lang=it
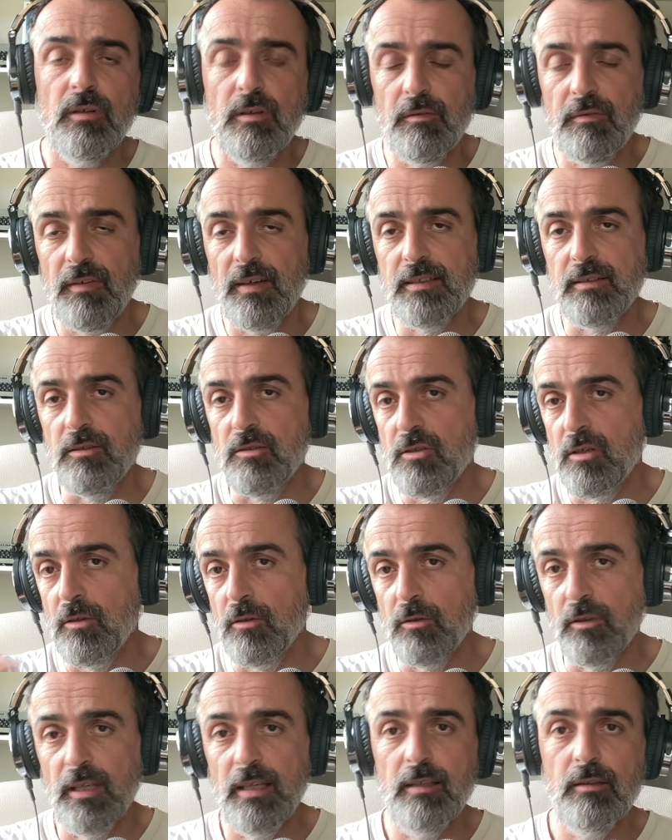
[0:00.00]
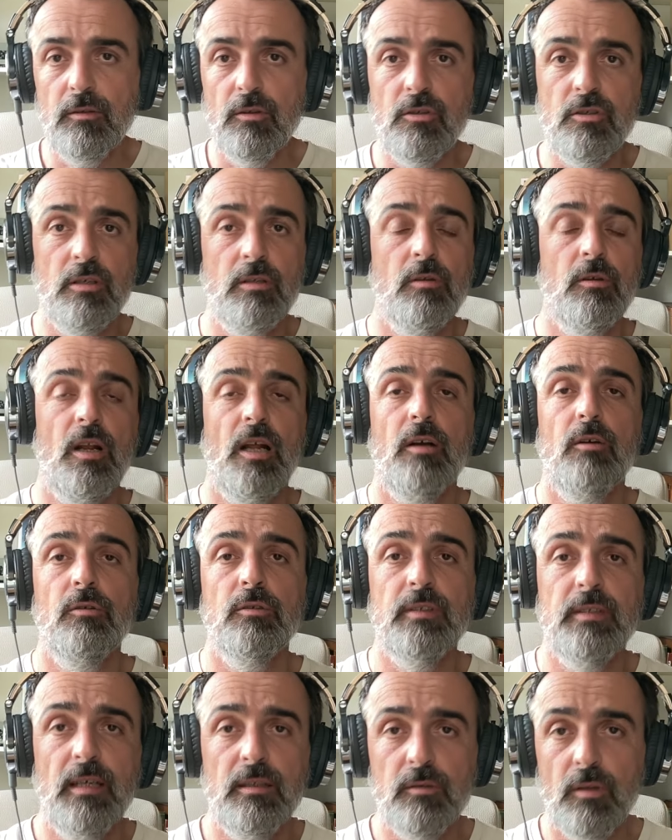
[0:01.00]
Infatti ci hanno detto, ci hanno
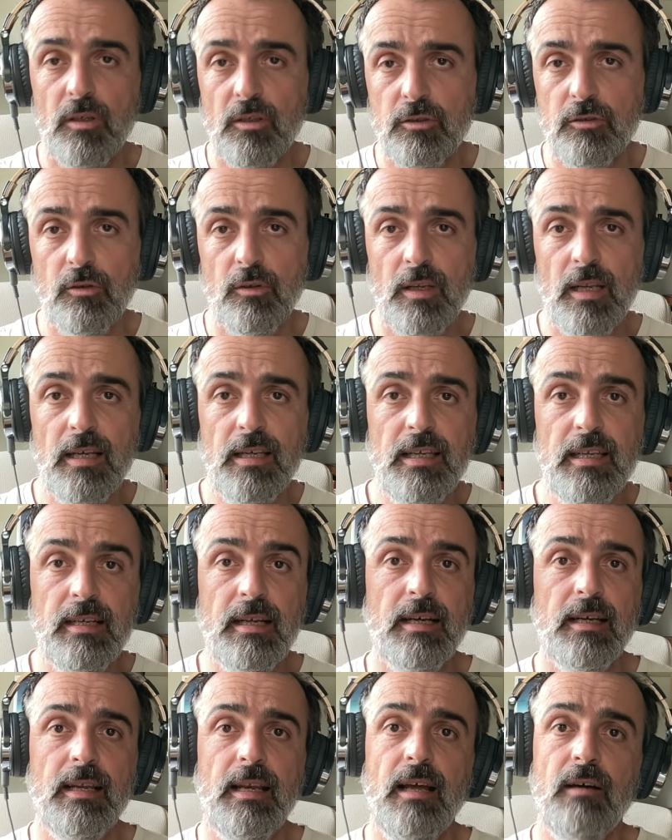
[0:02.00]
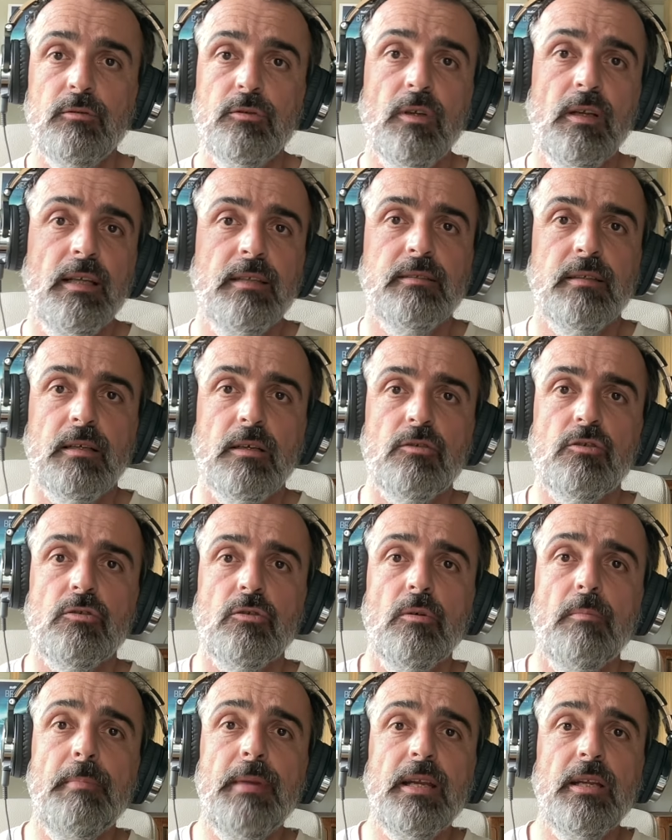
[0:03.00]
raccontato la storiellina che le auto elettriche
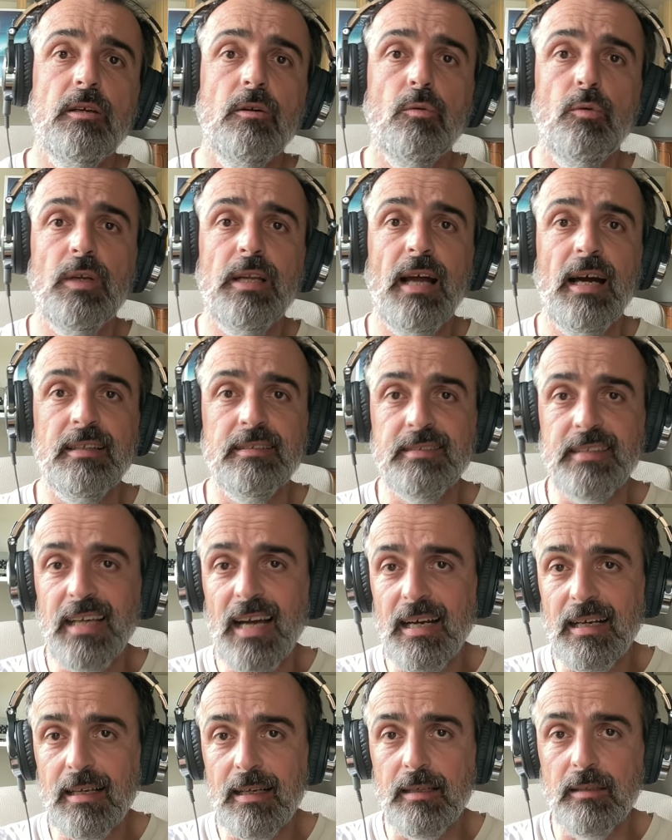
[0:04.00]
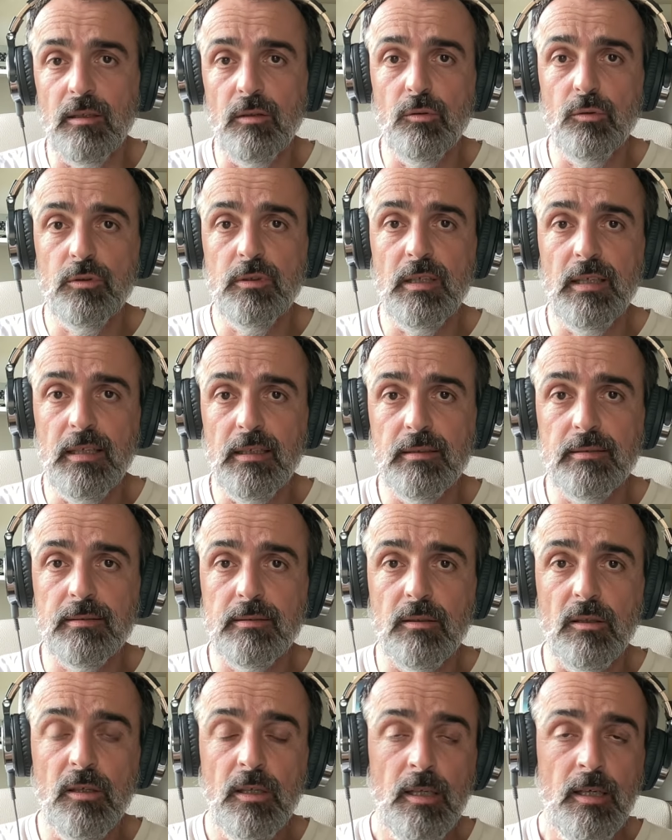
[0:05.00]
sono meno inquinanti anche
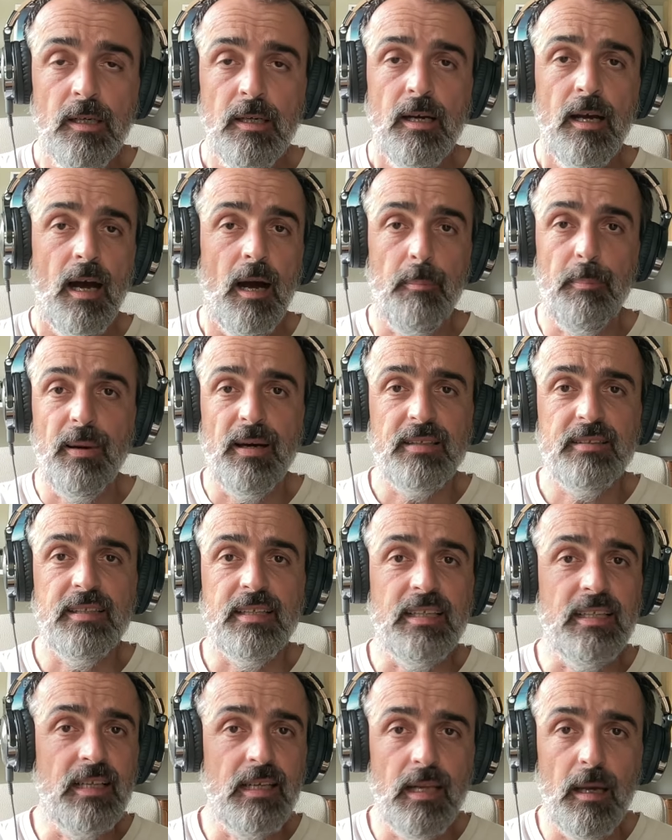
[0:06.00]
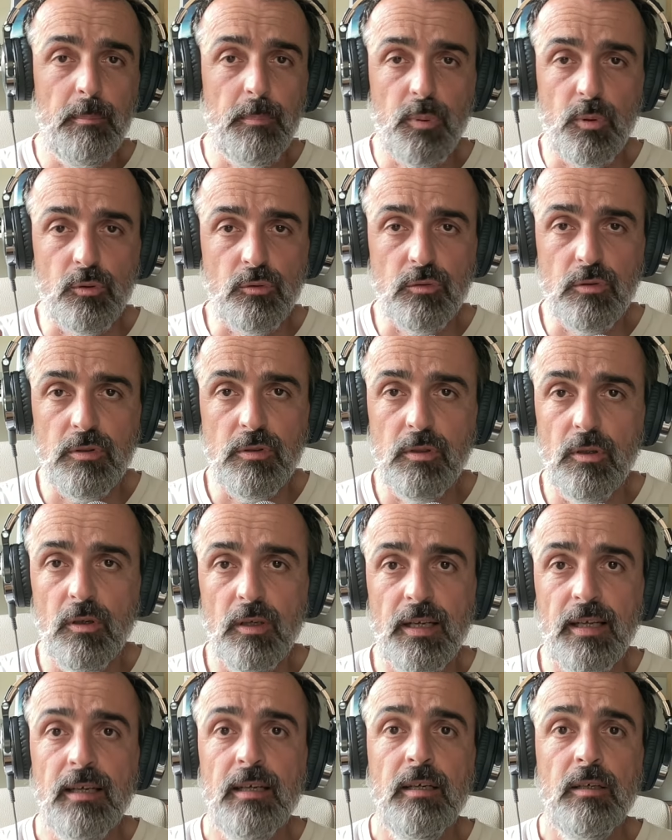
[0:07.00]
nell'utilizzo, a parte che la
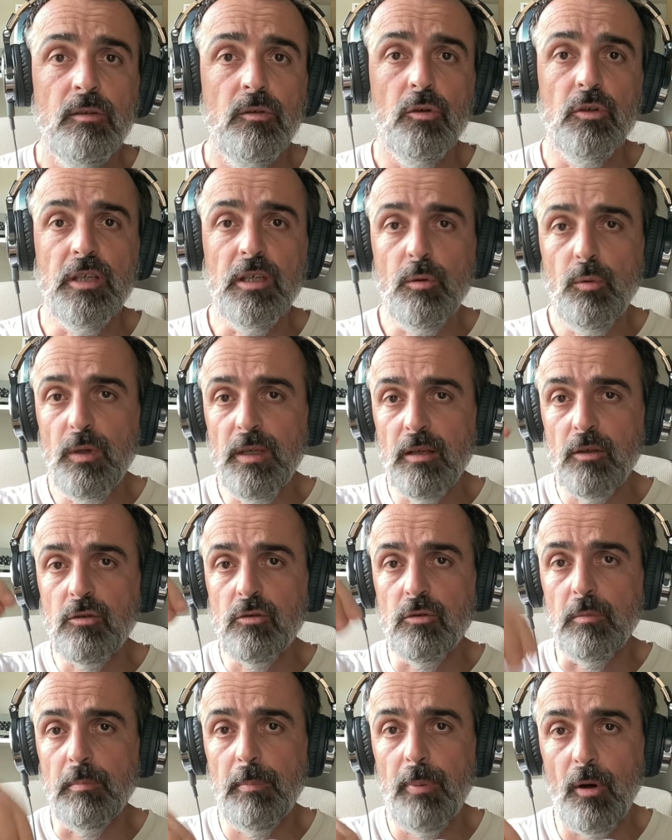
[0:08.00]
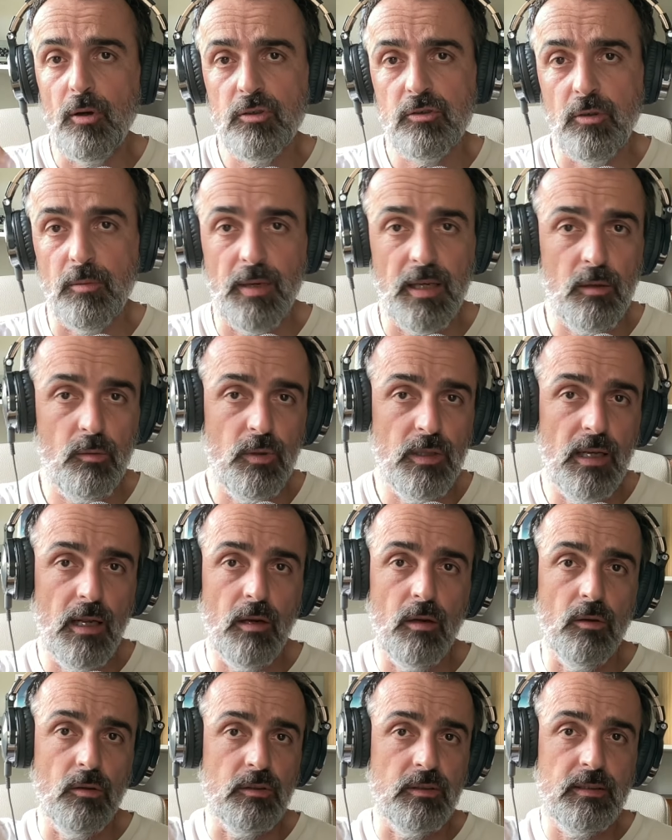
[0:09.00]
produzione non inquina sul posto ma inquina
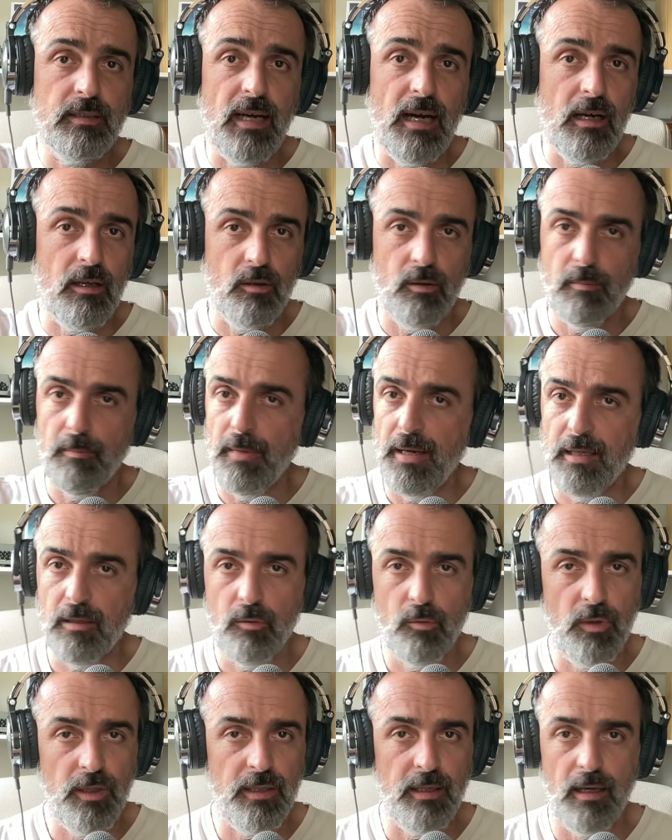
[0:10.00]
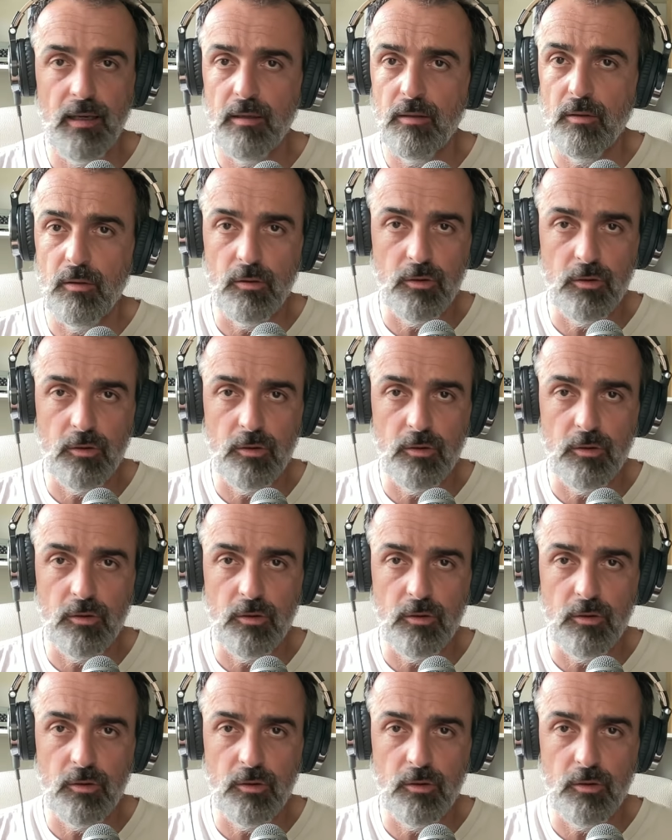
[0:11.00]
lontano, ma inquina lo